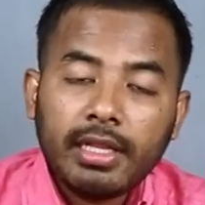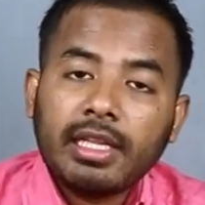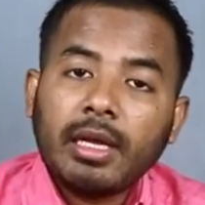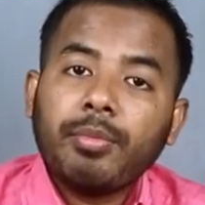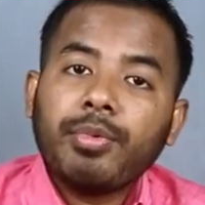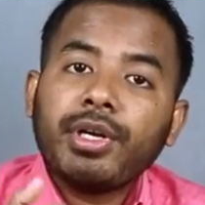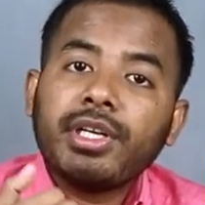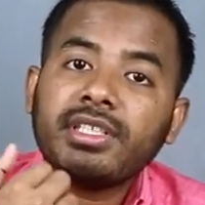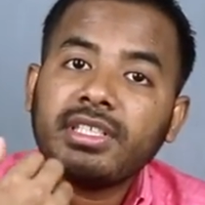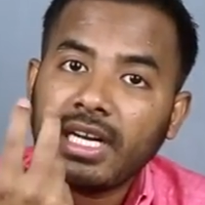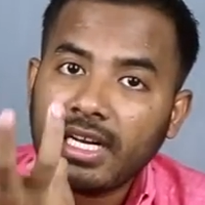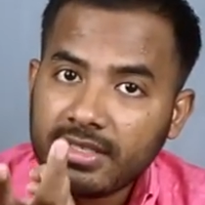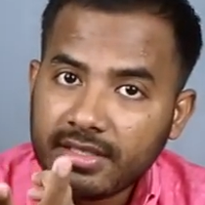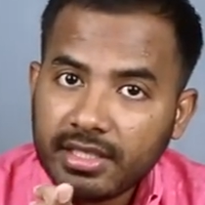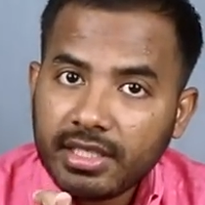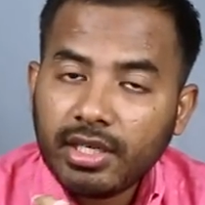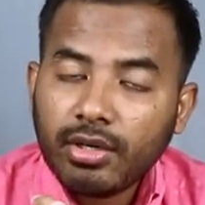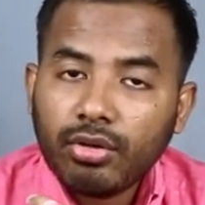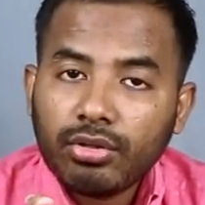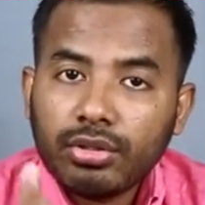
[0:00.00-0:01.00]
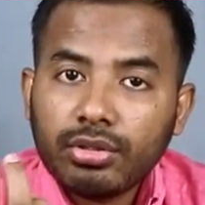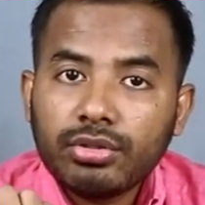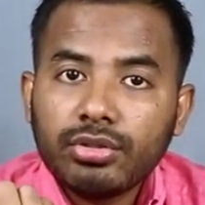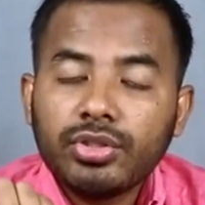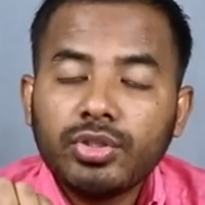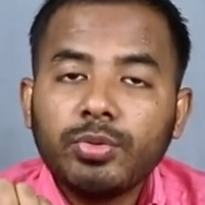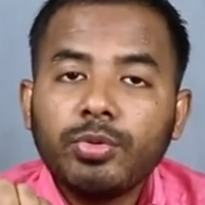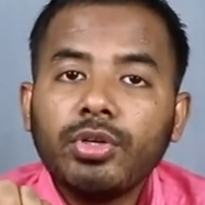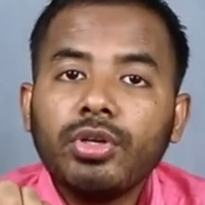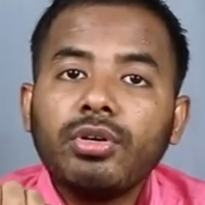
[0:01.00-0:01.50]
তারপরে ট্রান্সেনের কথা
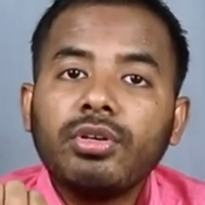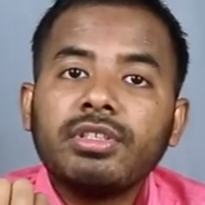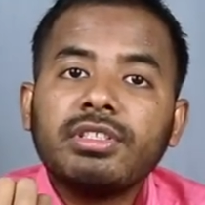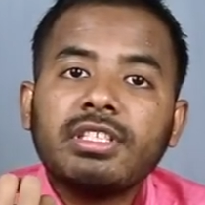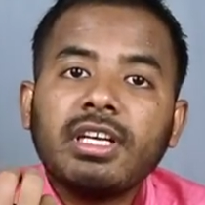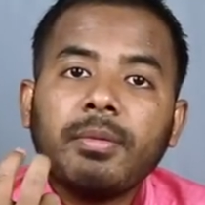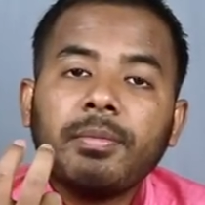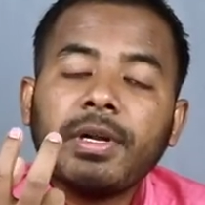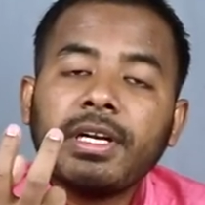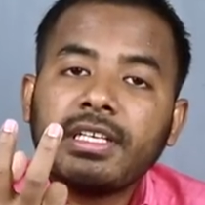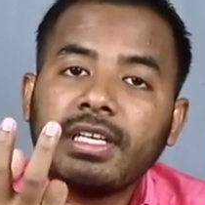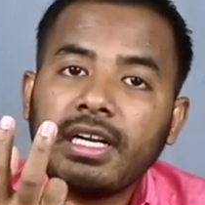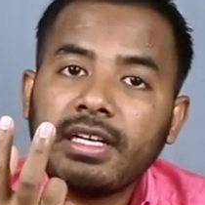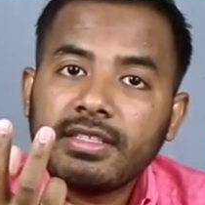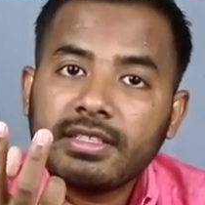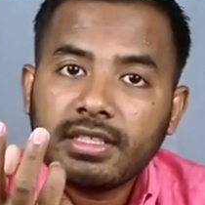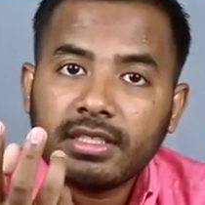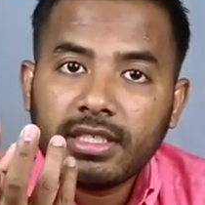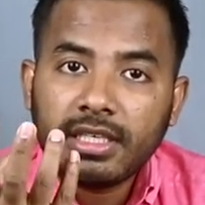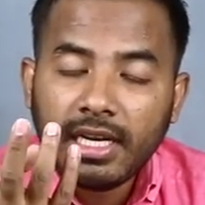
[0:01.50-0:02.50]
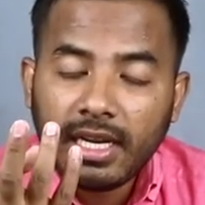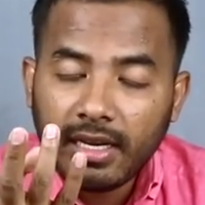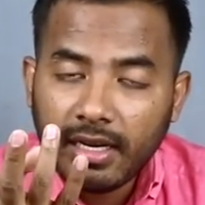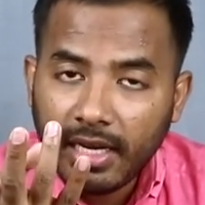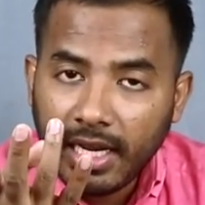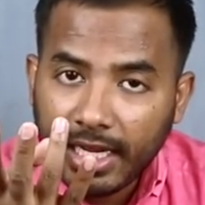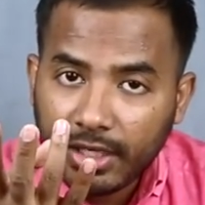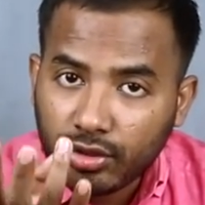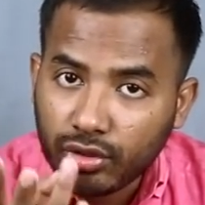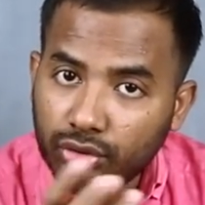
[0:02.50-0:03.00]
যদি বলে হচ্ছে আপনার ট্রান্সেনের
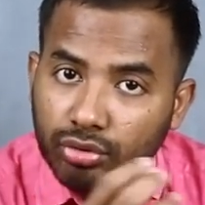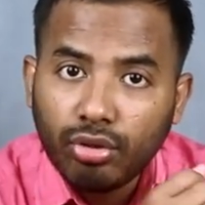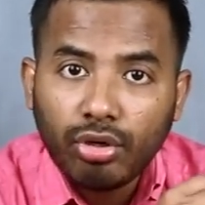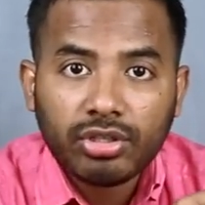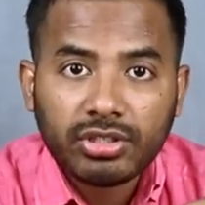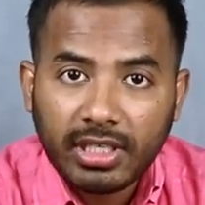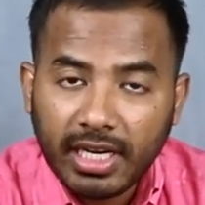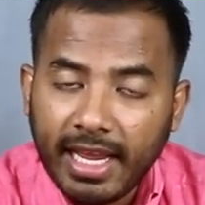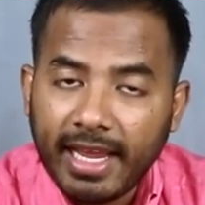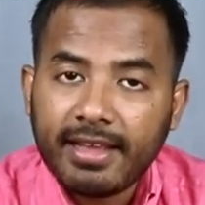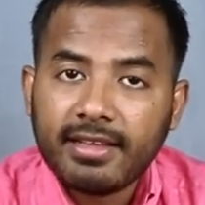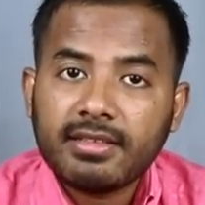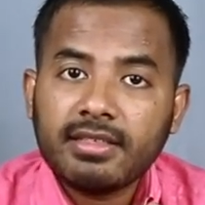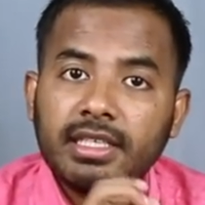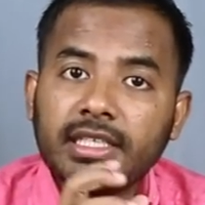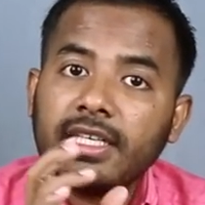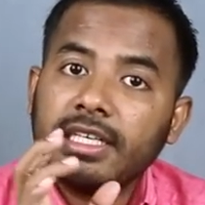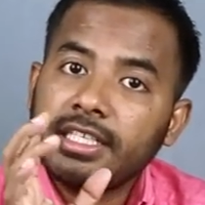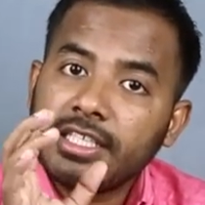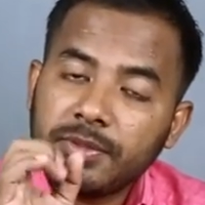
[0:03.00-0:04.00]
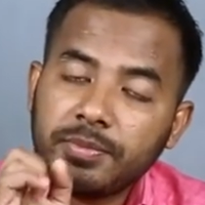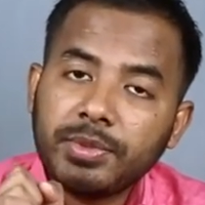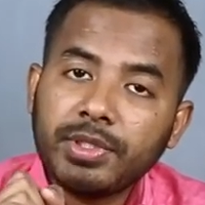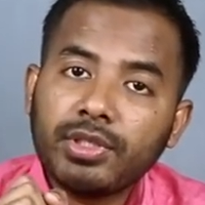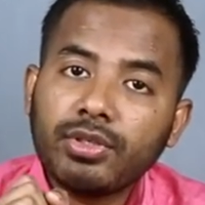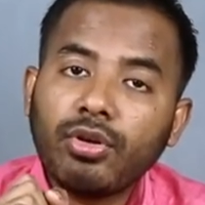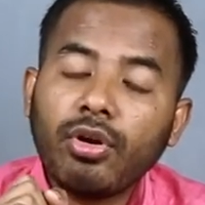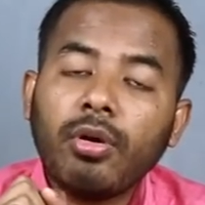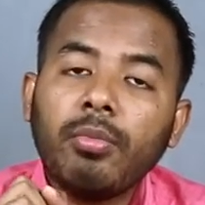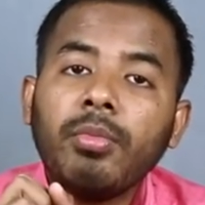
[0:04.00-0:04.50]
একশো দশ অ্যাস এটার
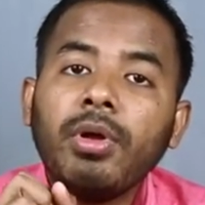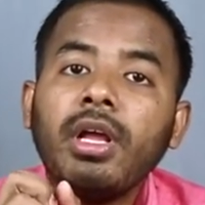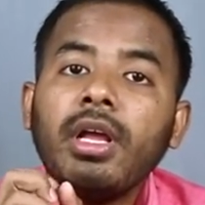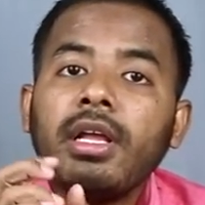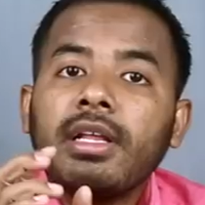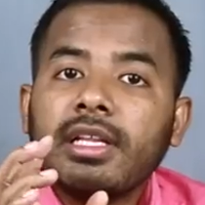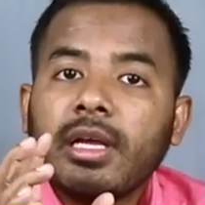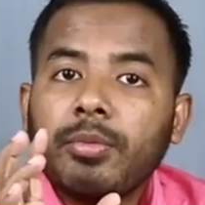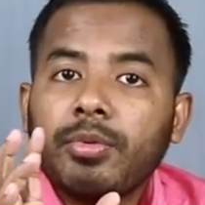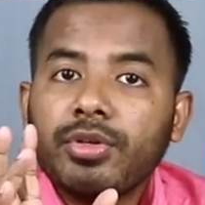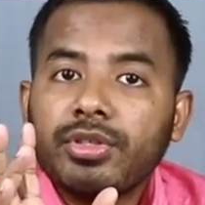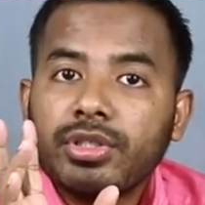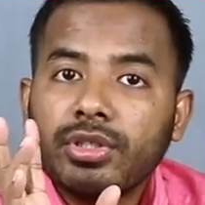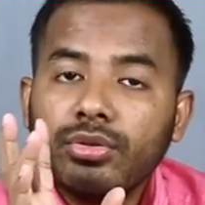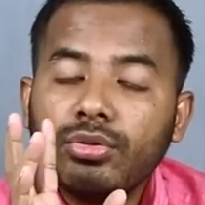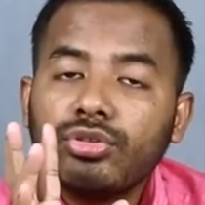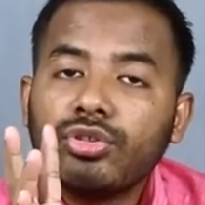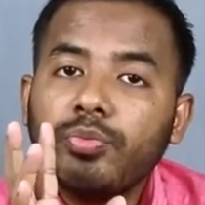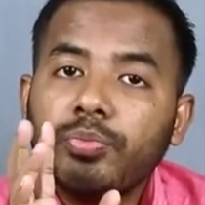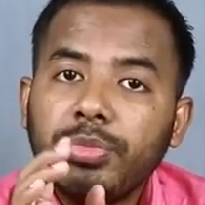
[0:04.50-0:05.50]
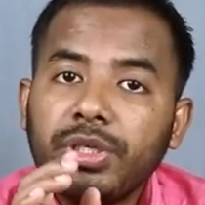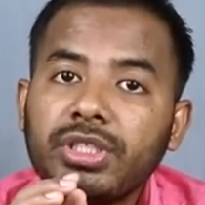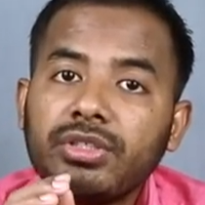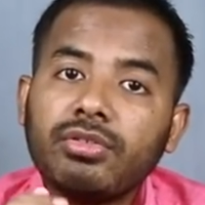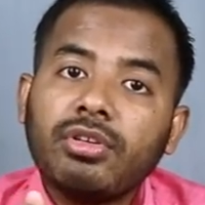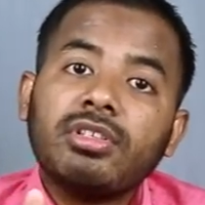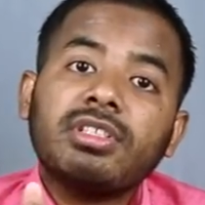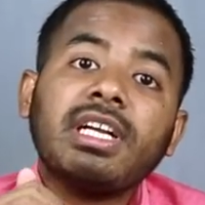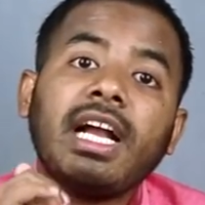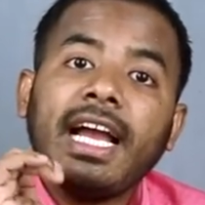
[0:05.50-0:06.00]
স্পিড কম তারপর হচ্ছে দুশো বিশ
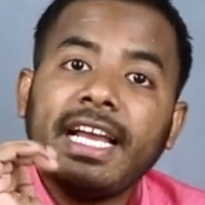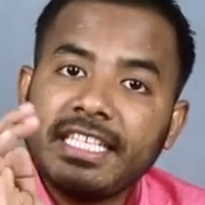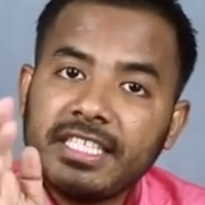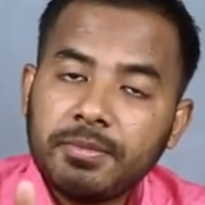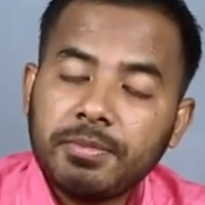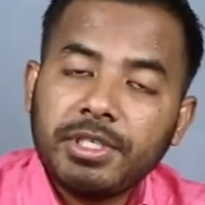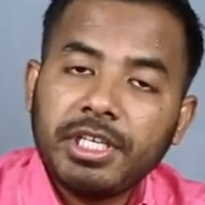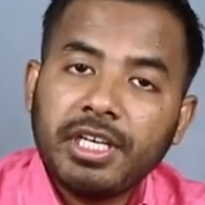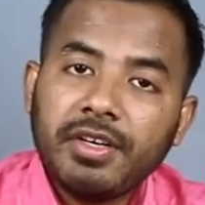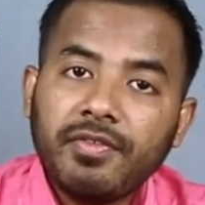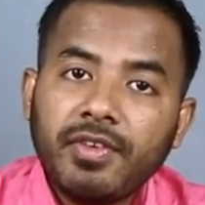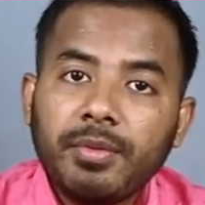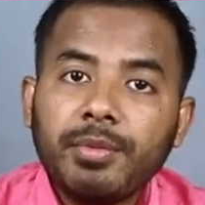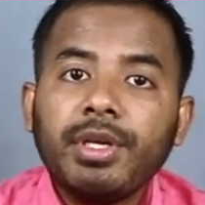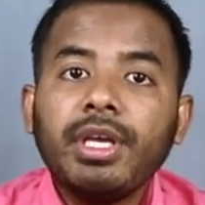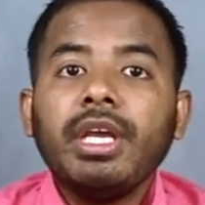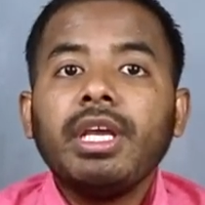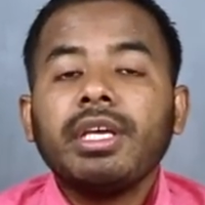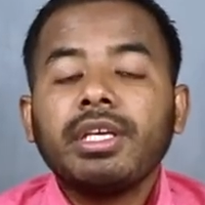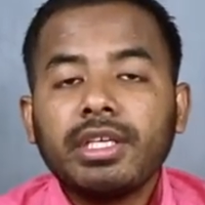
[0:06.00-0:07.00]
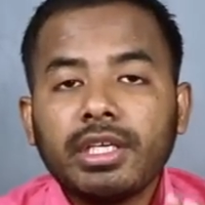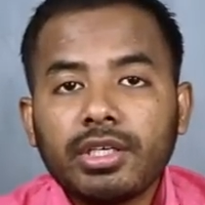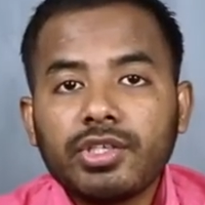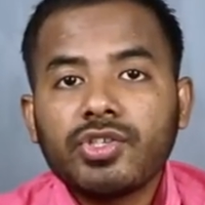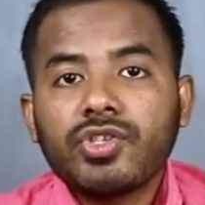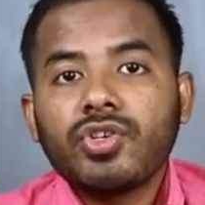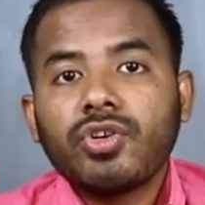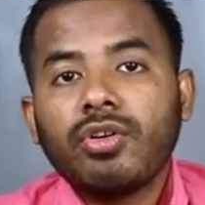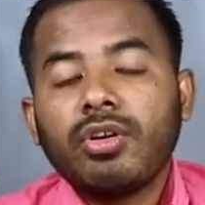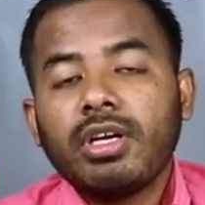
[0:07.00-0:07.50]
ওটা হচ্ছে হাই স্পিড এনভিএমি
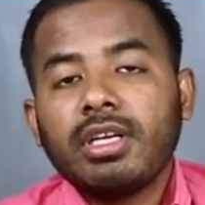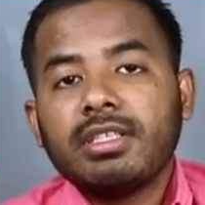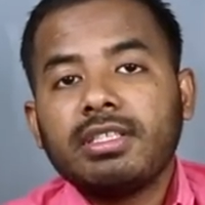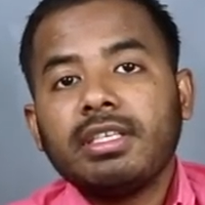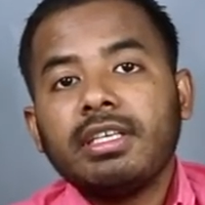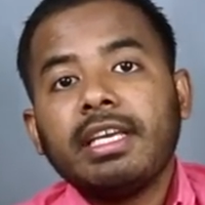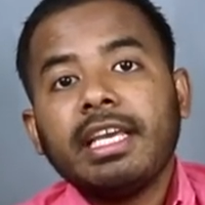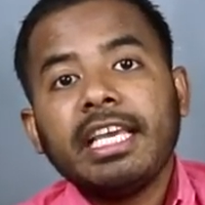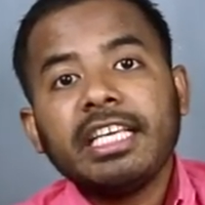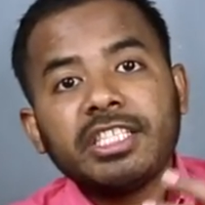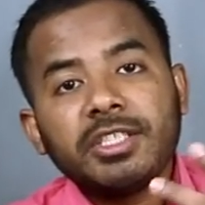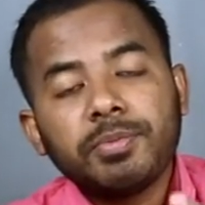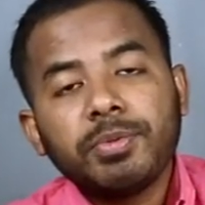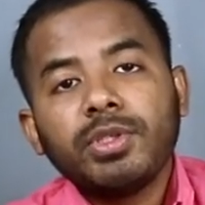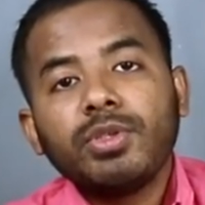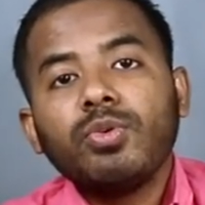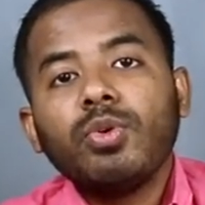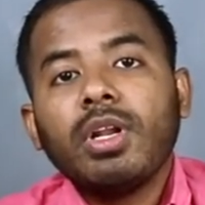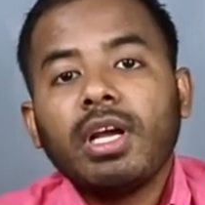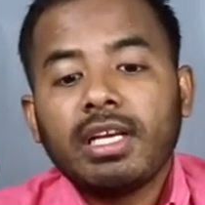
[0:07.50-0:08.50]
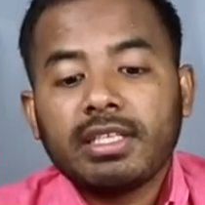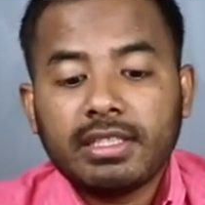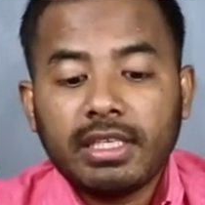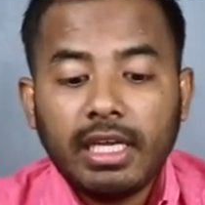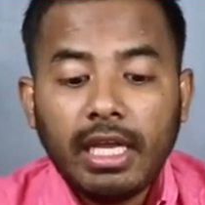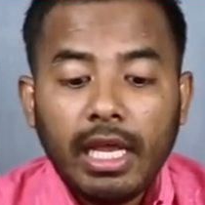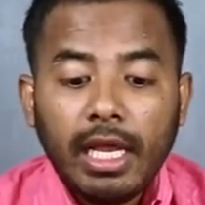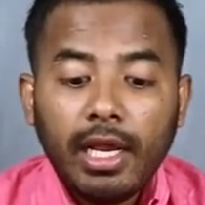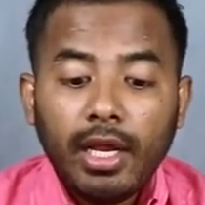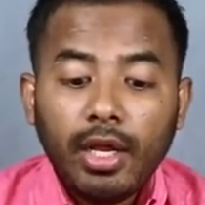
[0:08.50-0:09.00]
কিংস্টনও আছে এইচপিরগুলো আছে